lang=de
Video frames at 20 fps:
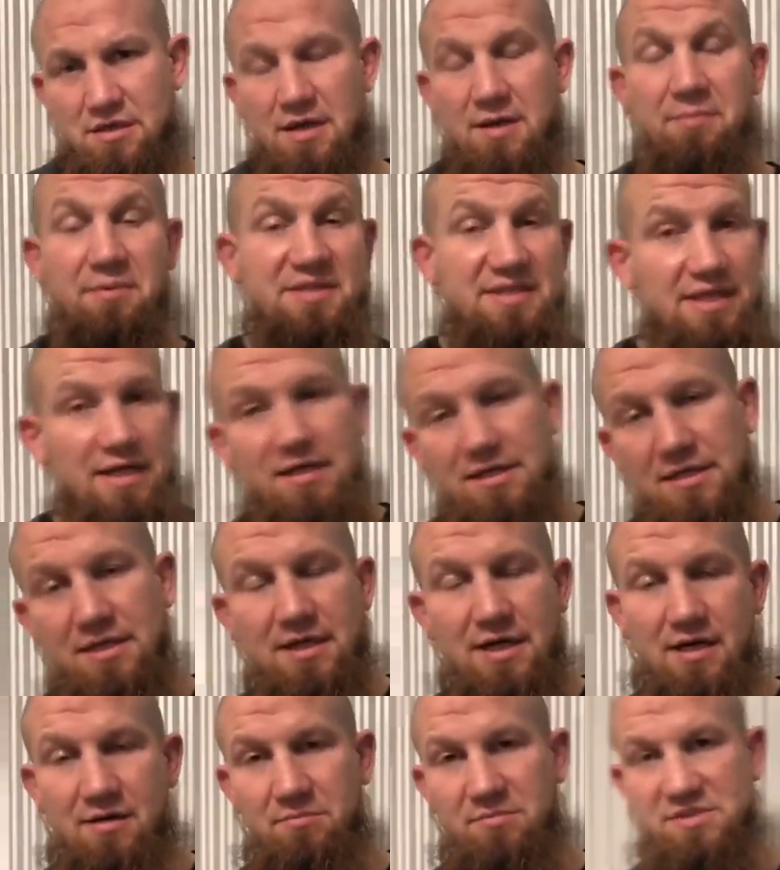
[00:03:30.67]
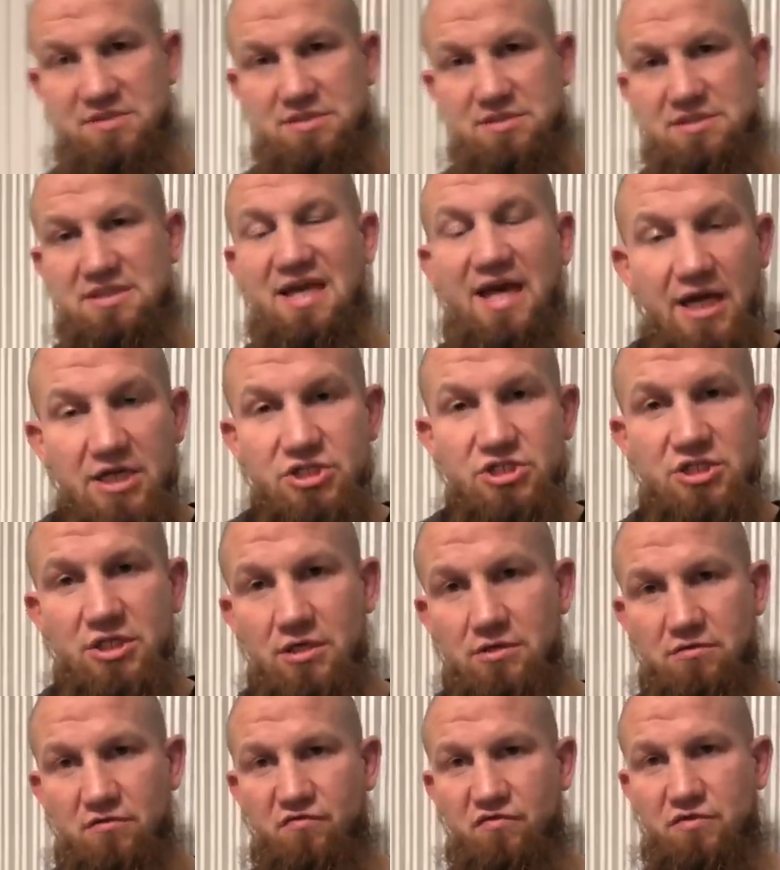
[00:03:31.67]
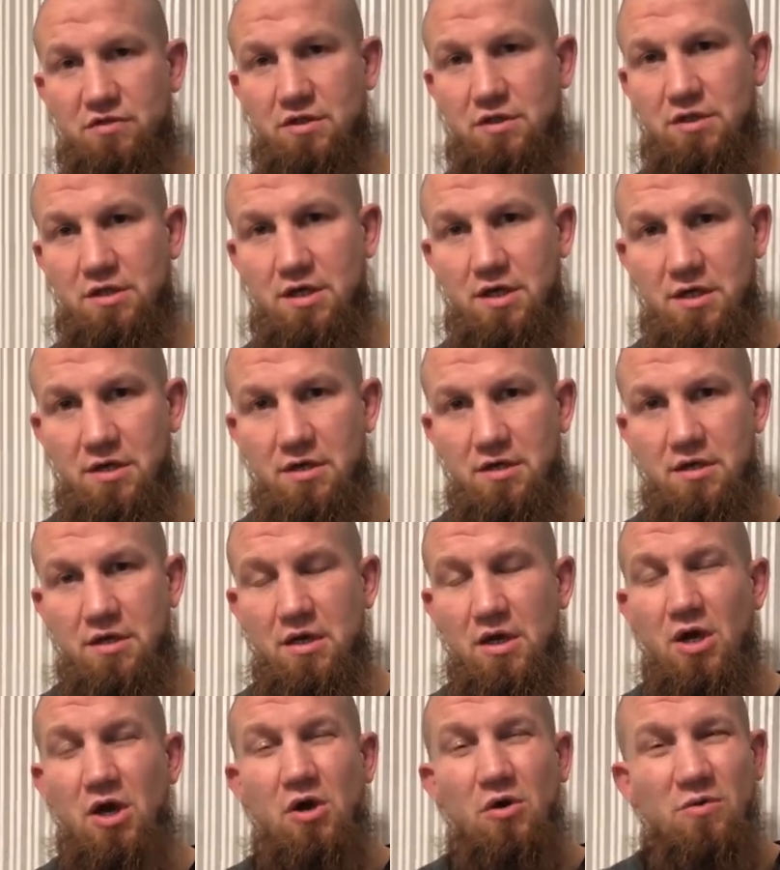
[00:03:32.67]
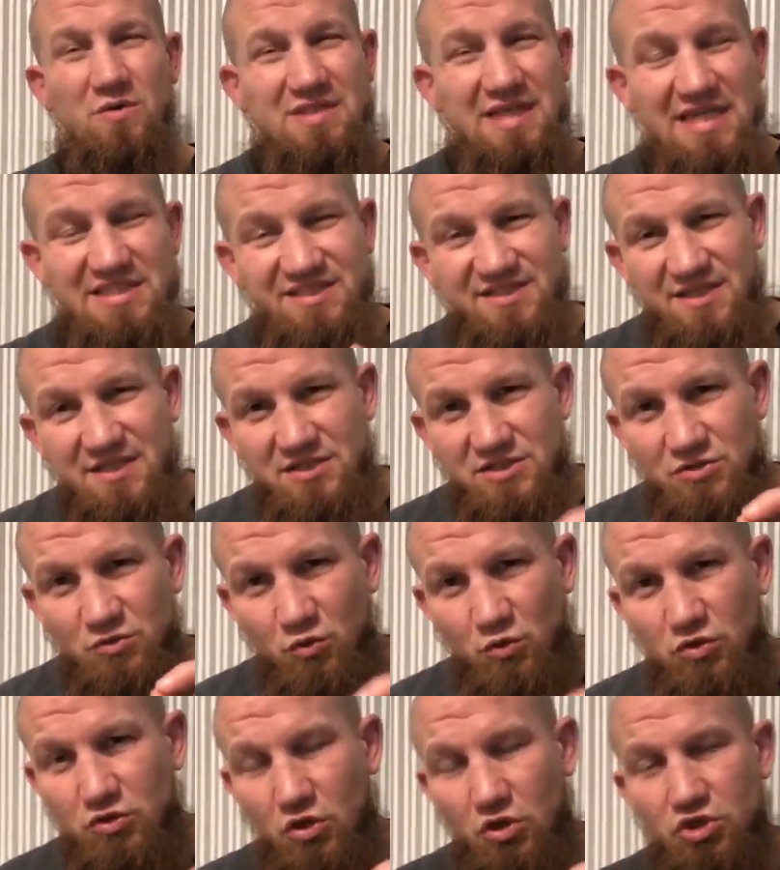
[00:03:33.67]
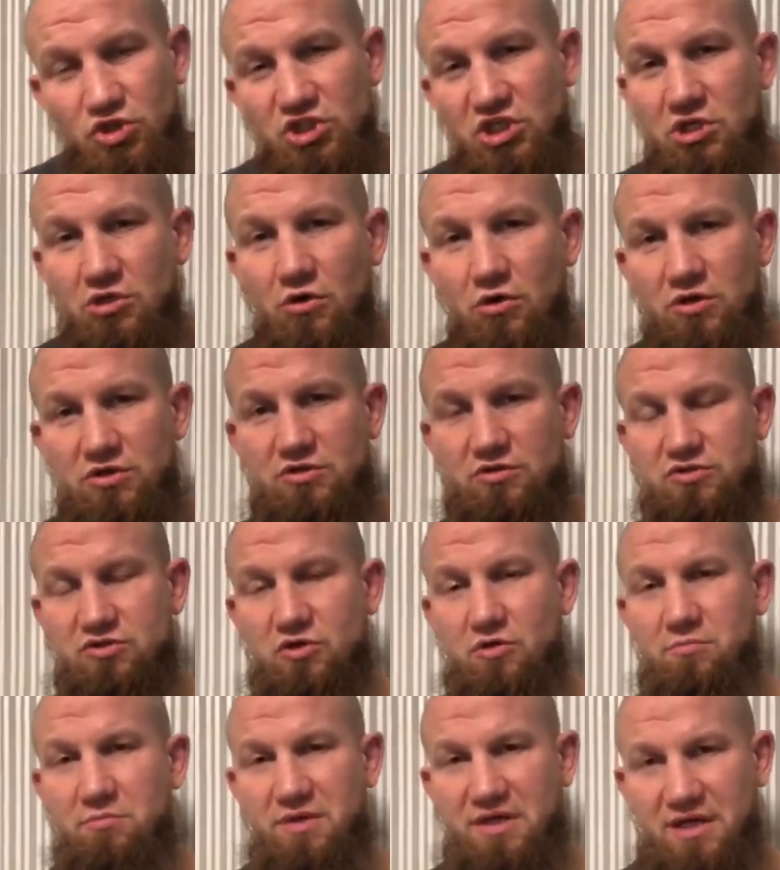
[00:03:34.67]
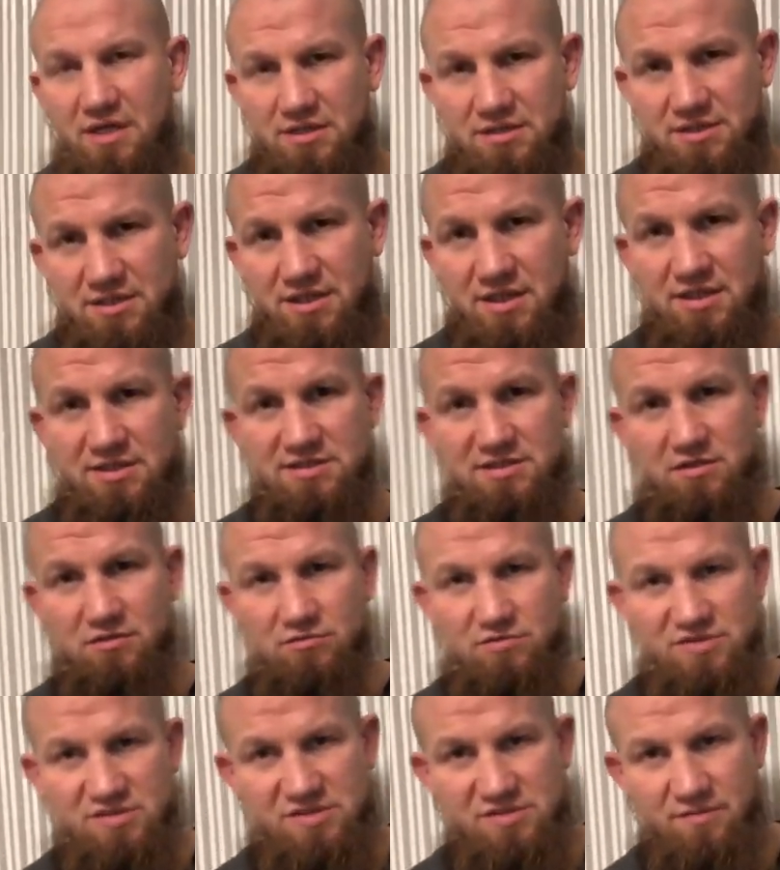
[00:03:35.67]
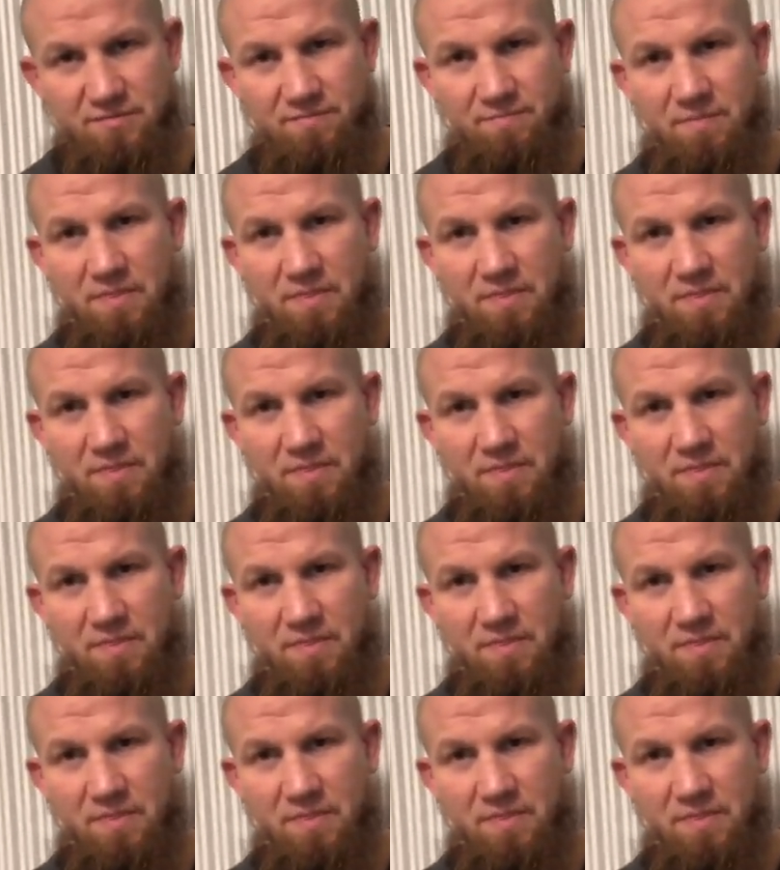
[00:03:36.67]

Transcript: Aber dann kam es, die Rechtsleitung von Allah. Und deswegen sucht euch die Leute aus eurem Bekanntenkreis aus.